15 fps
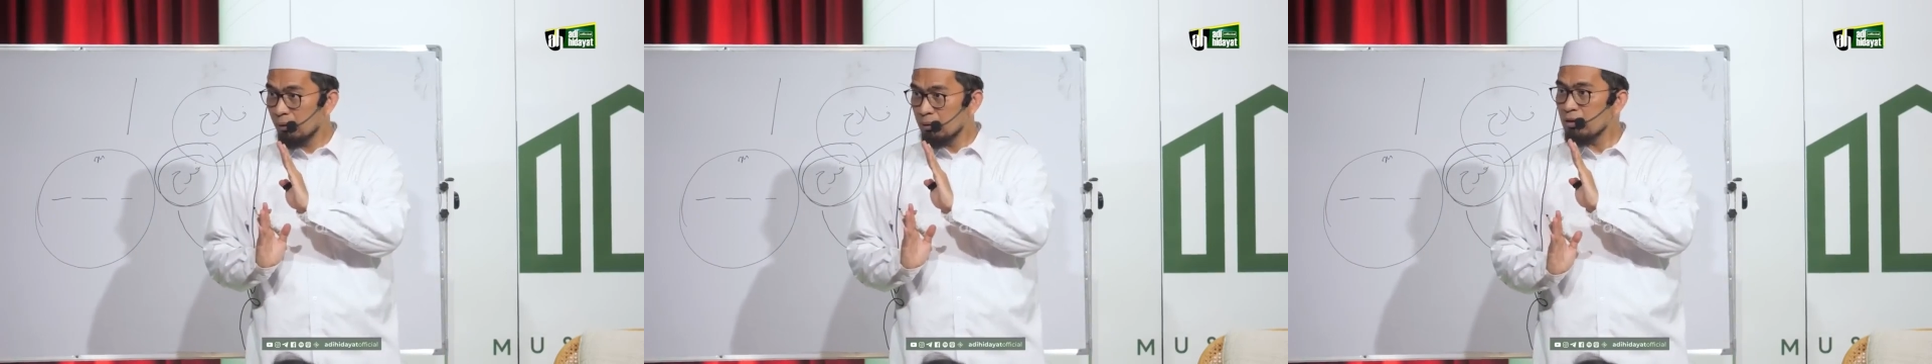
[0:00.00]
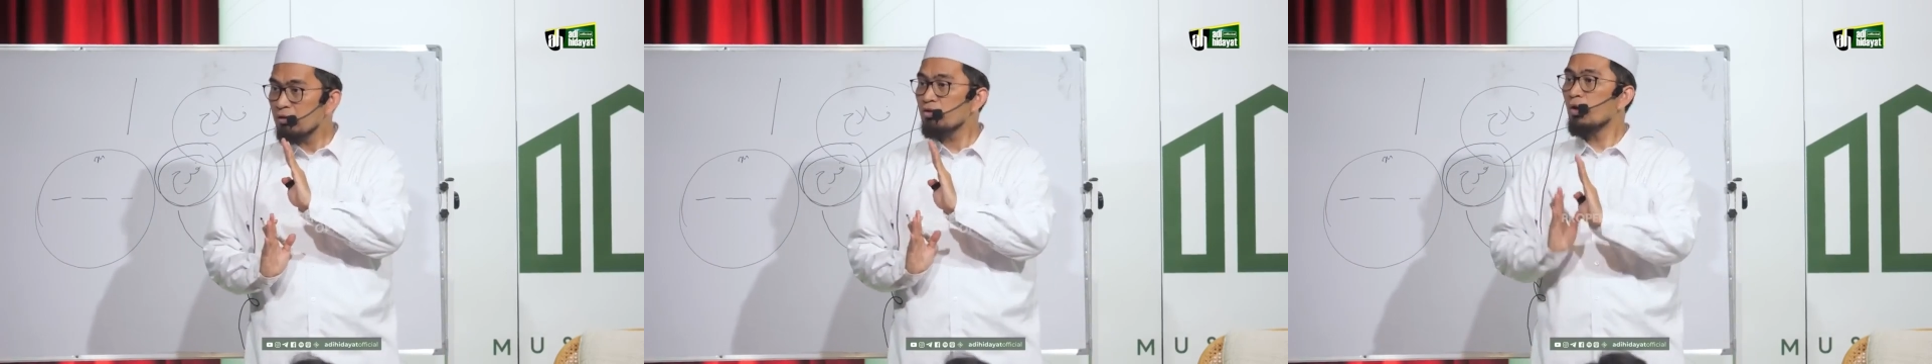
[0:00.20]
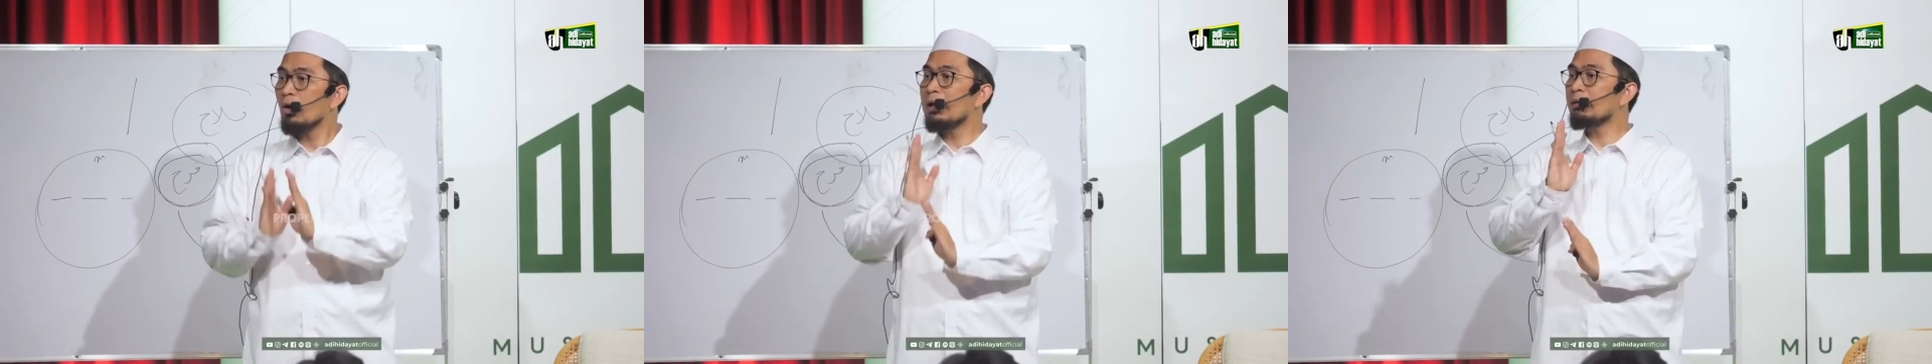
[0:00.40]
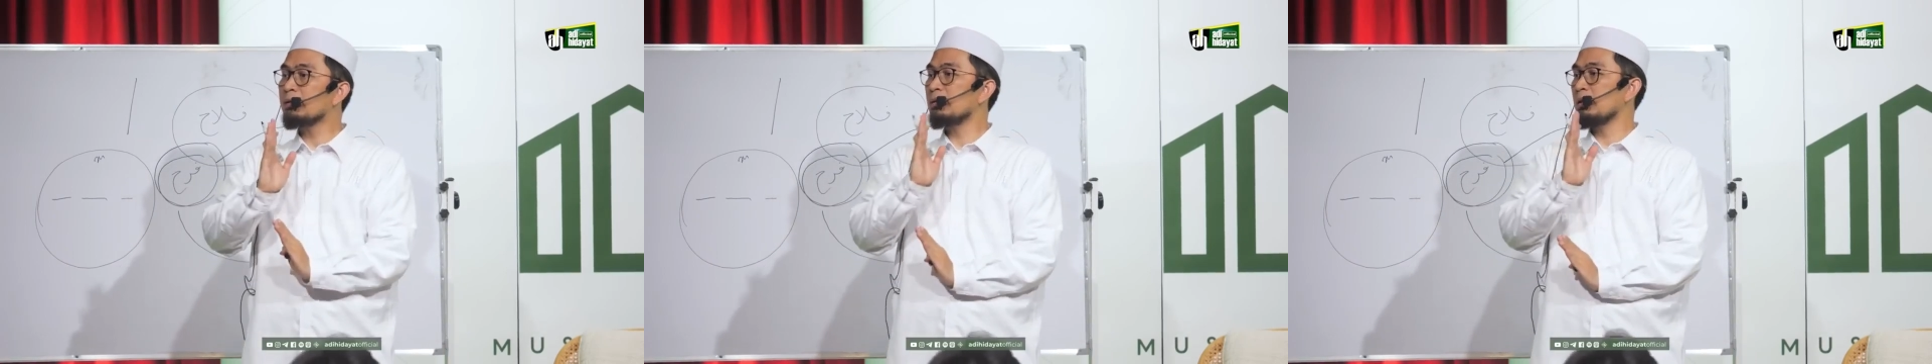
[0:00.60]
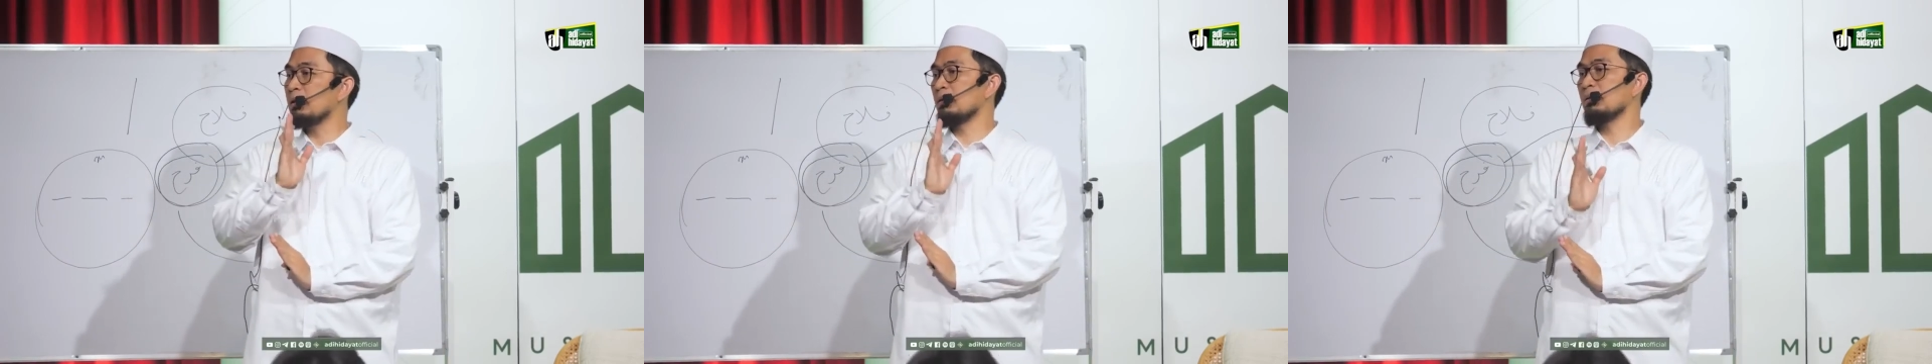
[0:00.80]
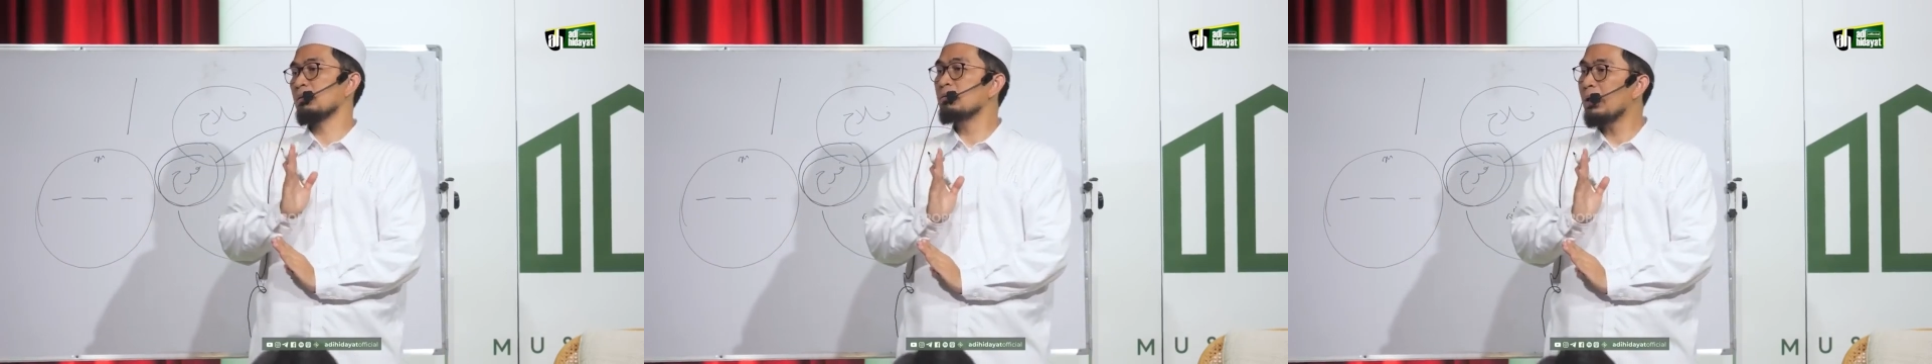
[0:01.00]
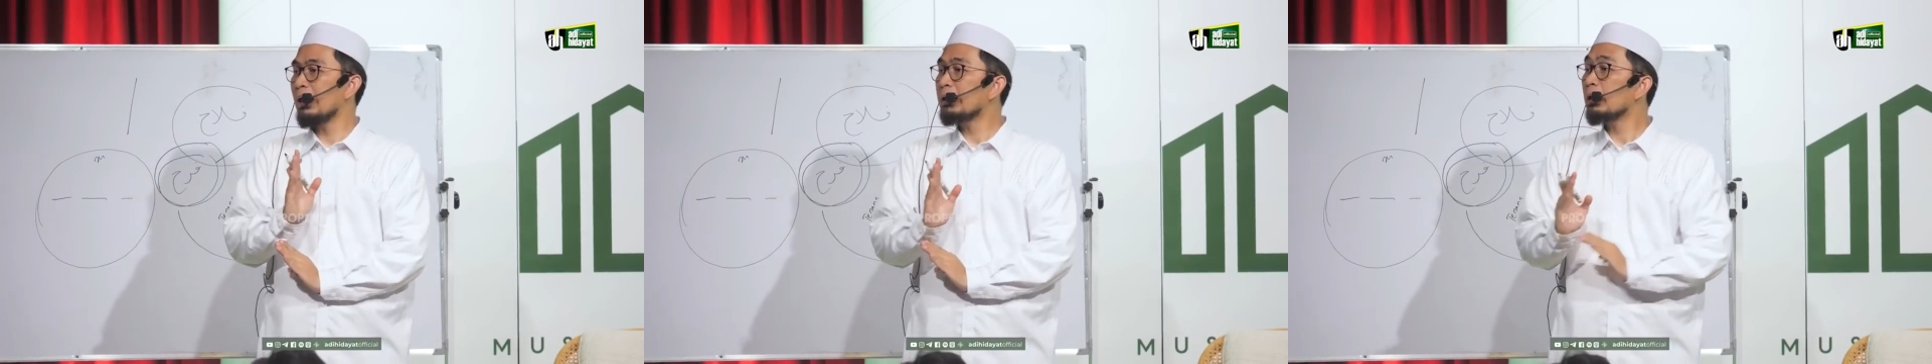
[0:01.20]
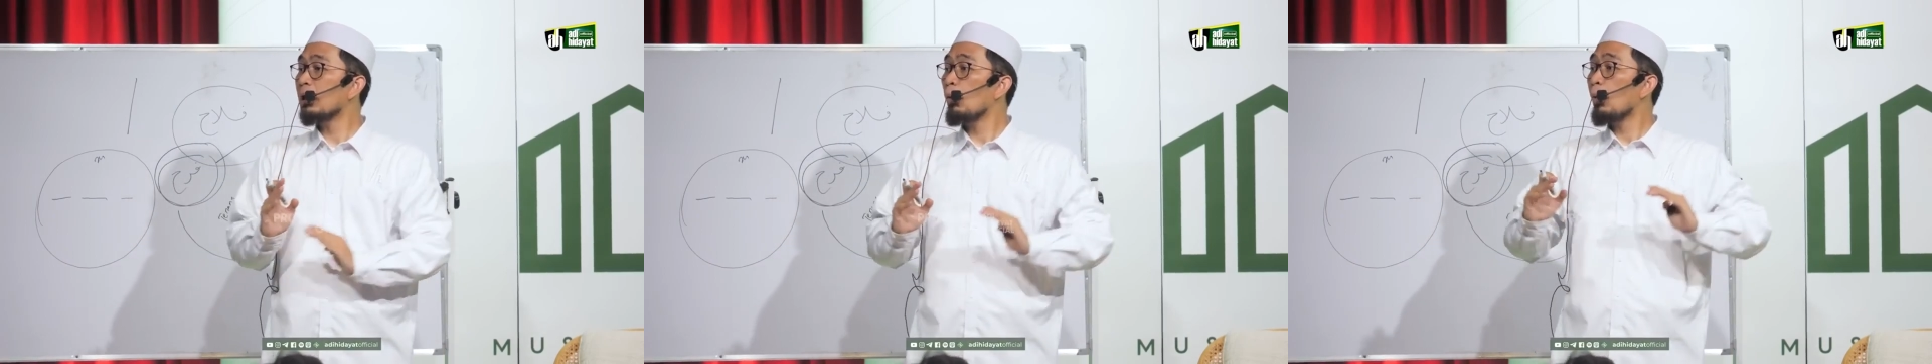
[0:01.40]
Di sholat itu
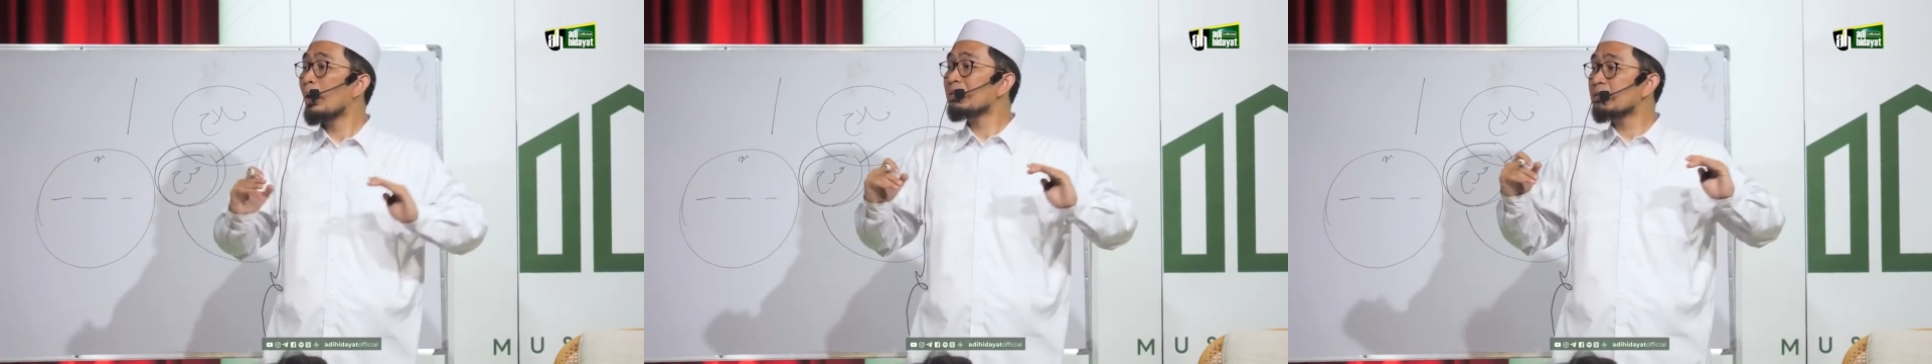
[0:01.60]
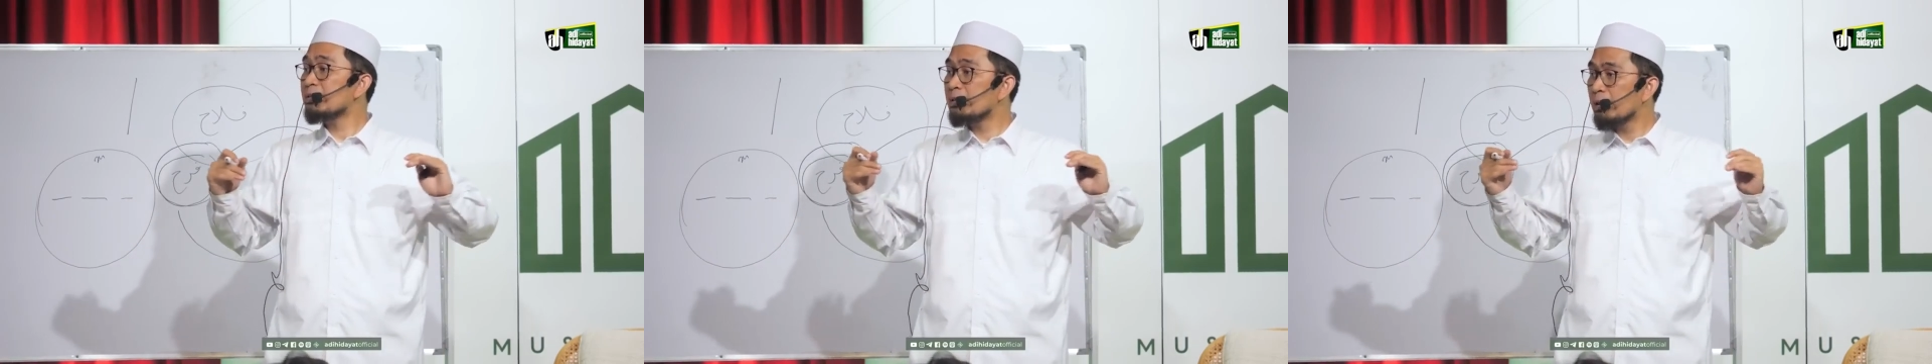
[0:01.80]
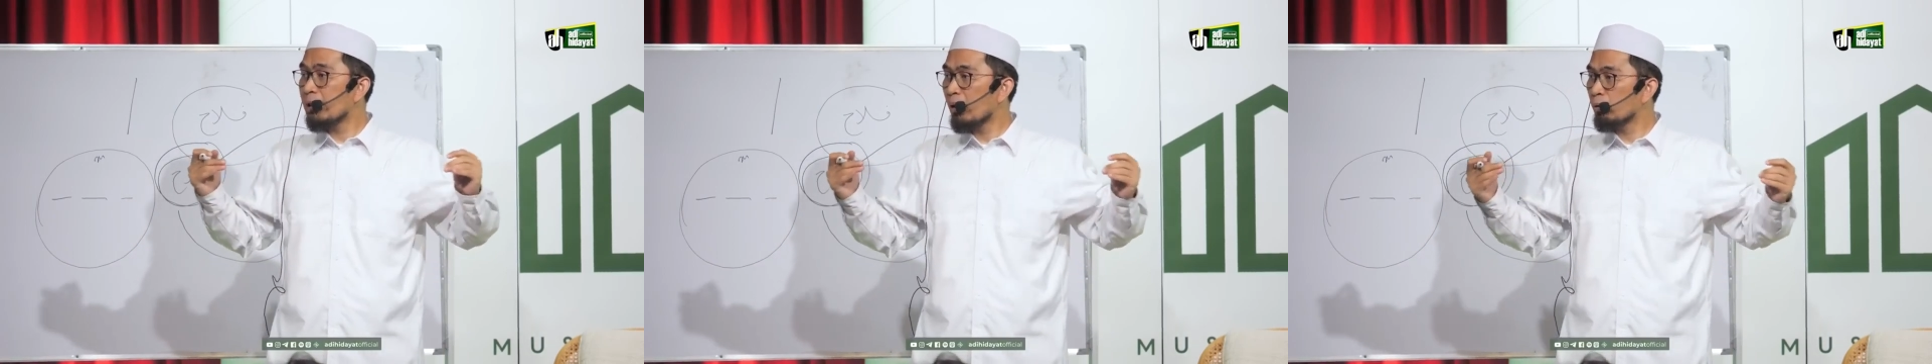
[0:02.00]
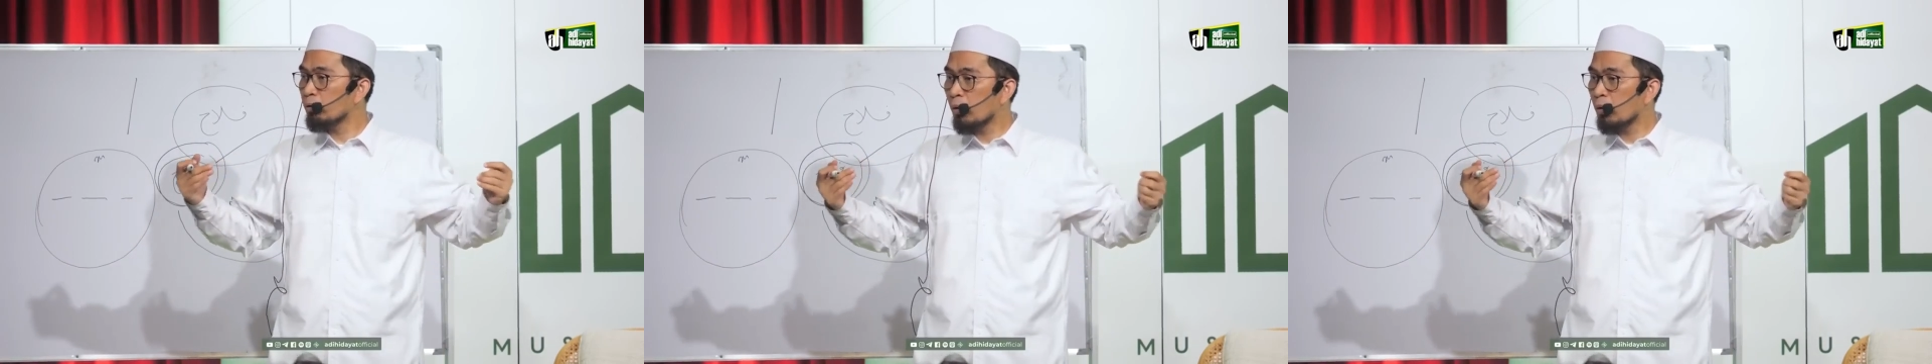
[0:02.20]
adalah wasilah